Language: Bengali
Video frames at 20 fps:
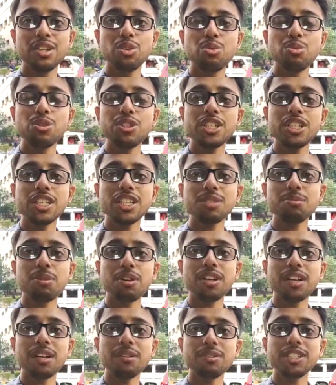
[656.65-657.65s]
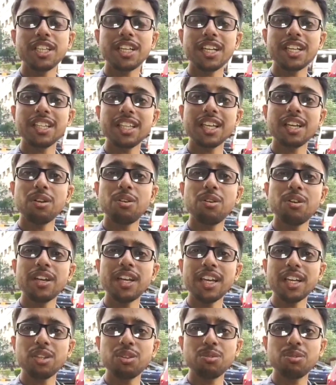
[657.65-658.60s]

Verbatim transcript: তুলসীদাস বলরাম সেখান থেকে অনেক